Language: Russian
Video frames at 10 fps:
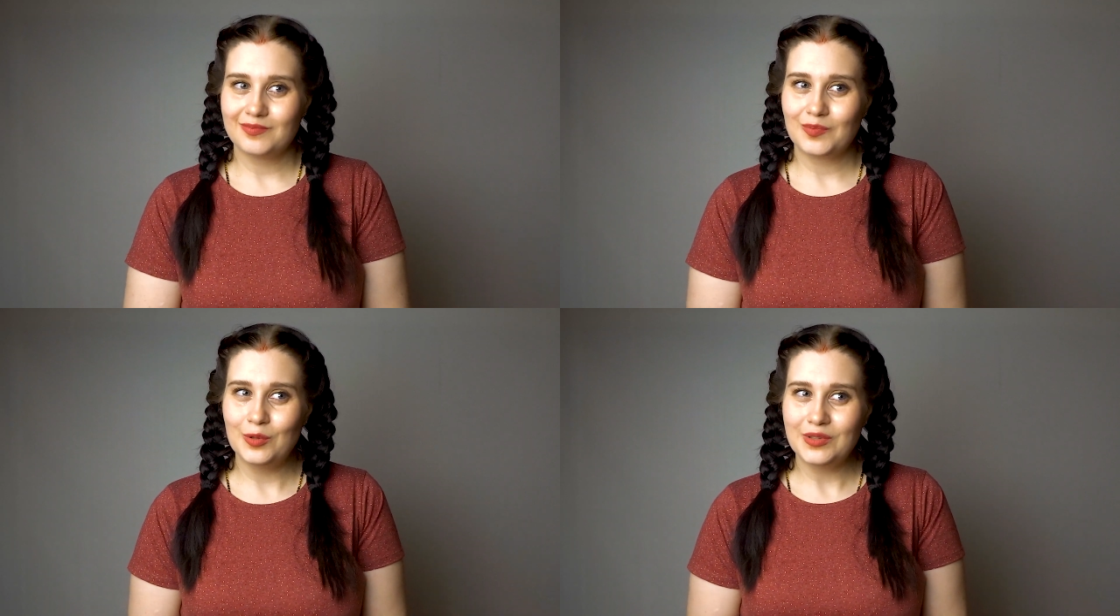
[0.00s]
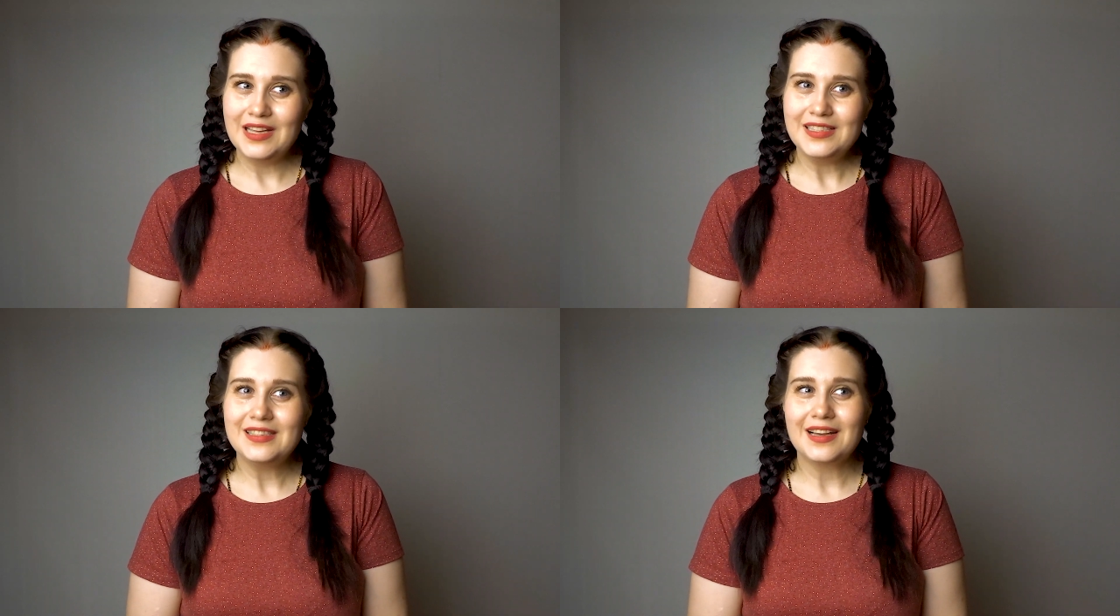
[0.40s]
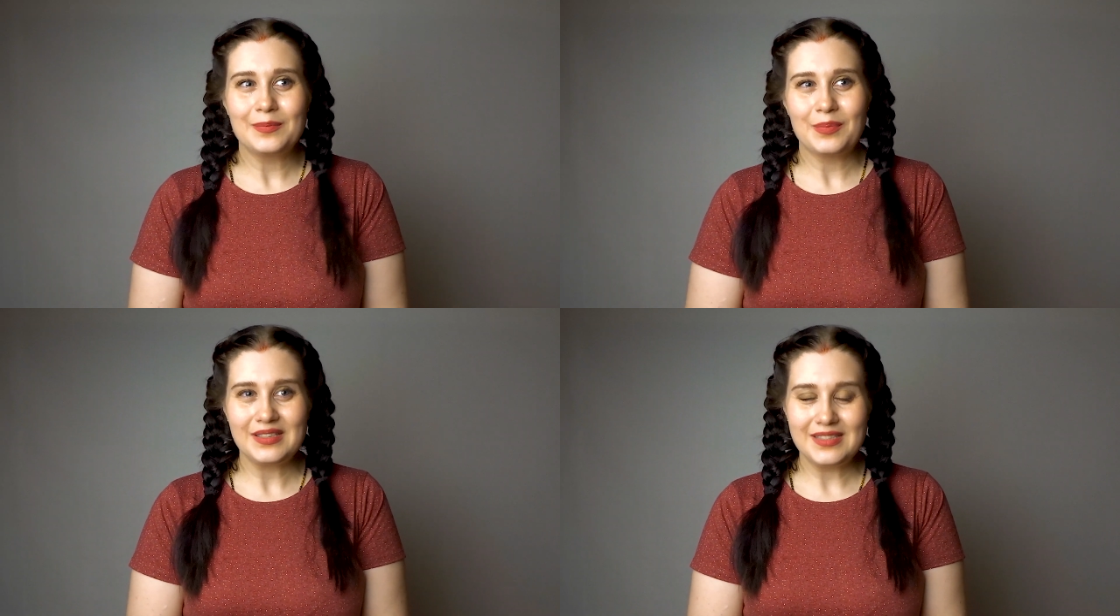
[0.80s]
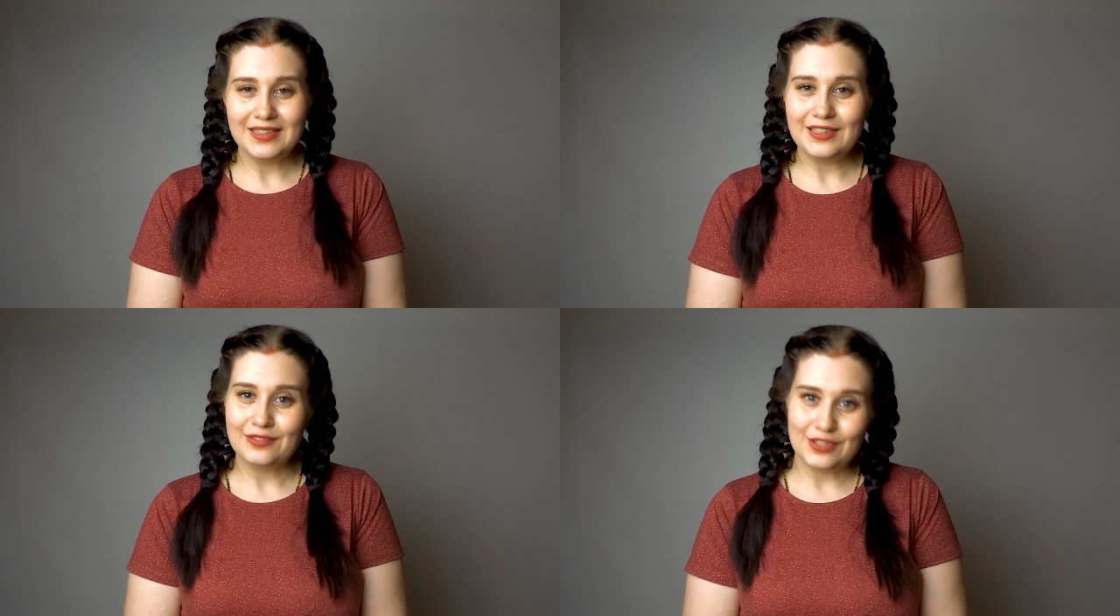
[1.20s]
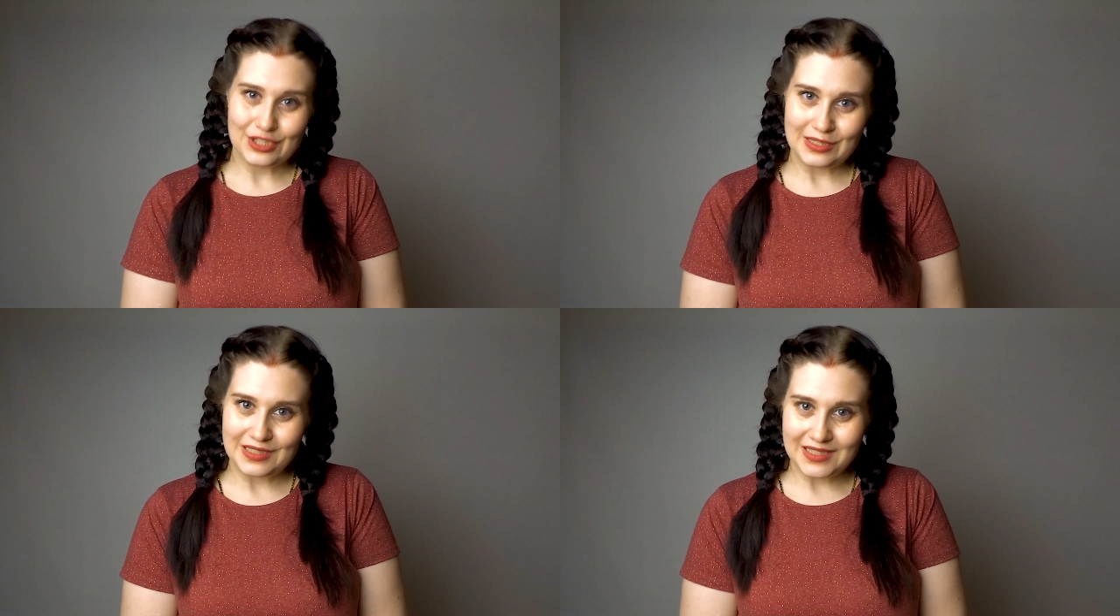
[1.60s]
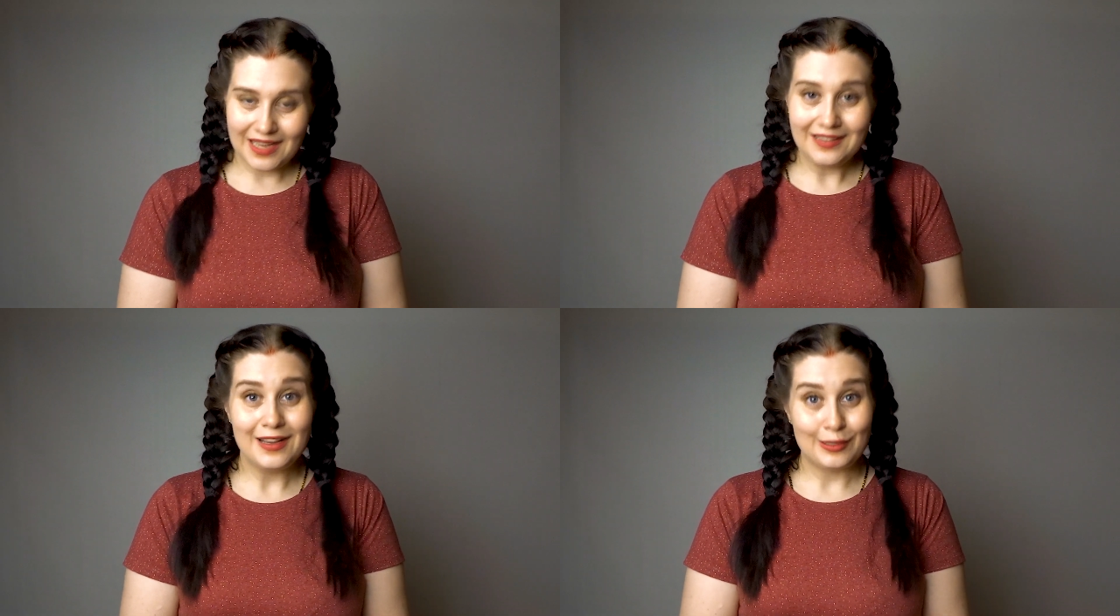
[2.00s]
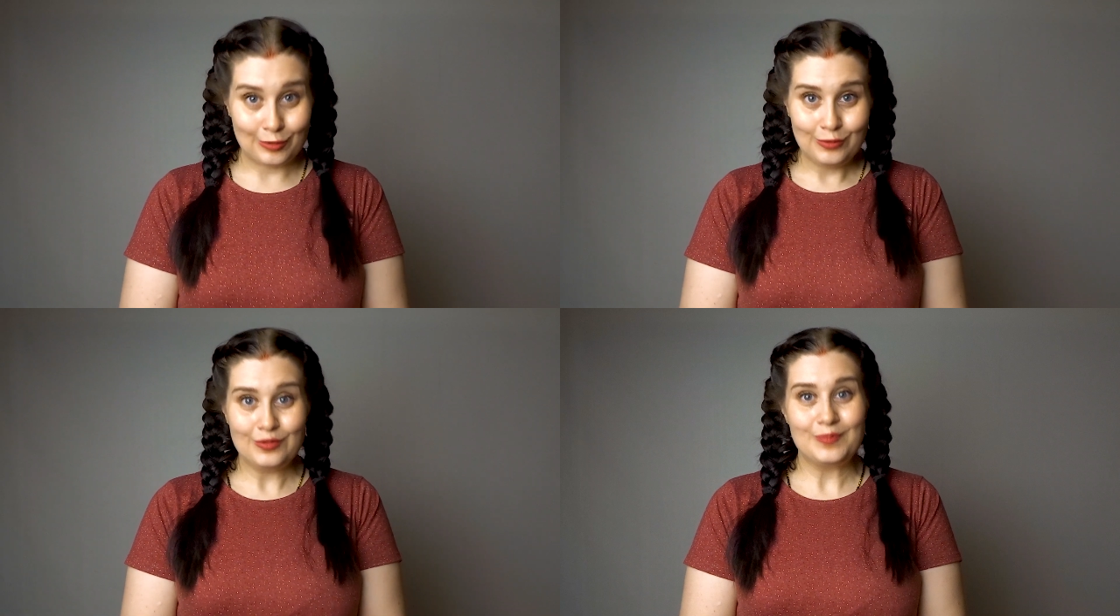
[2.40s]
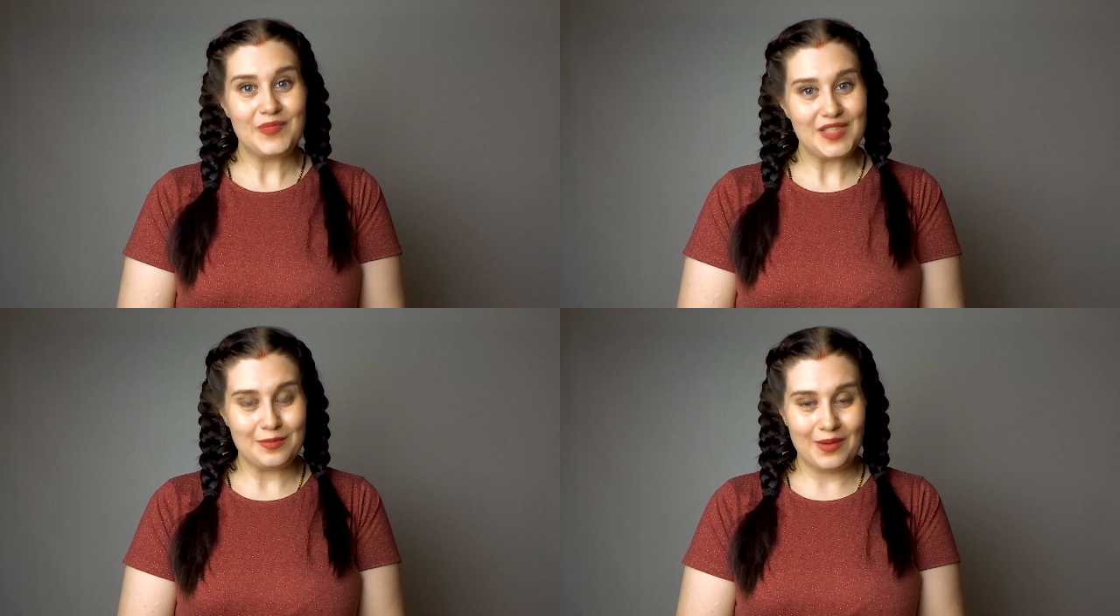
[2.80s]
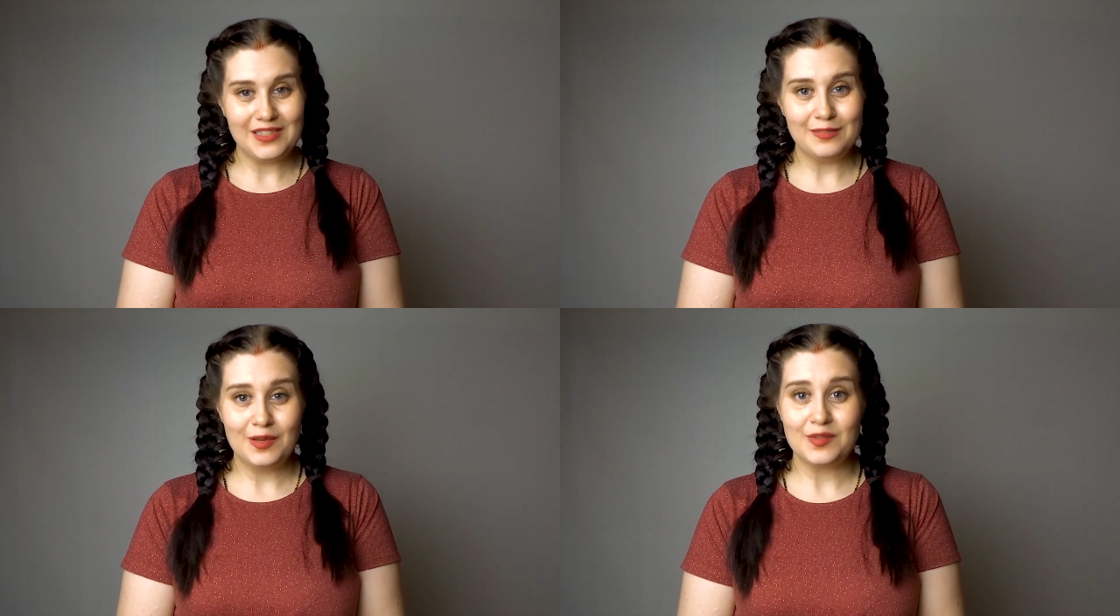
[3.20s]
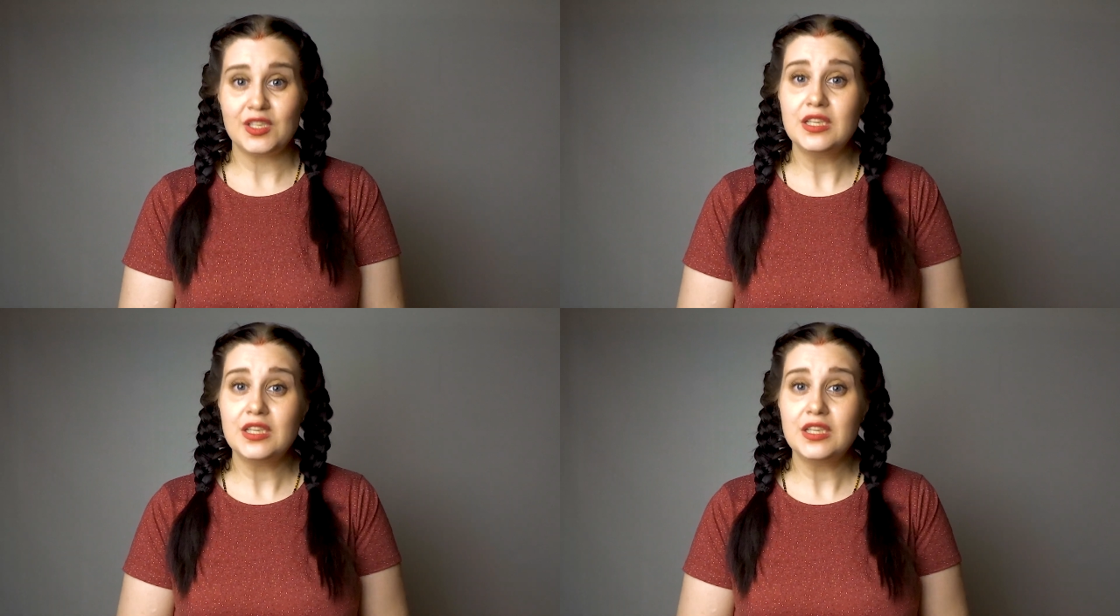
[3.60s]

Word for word: ну, знаете, так процентов на 60 готов снимать, смотреть.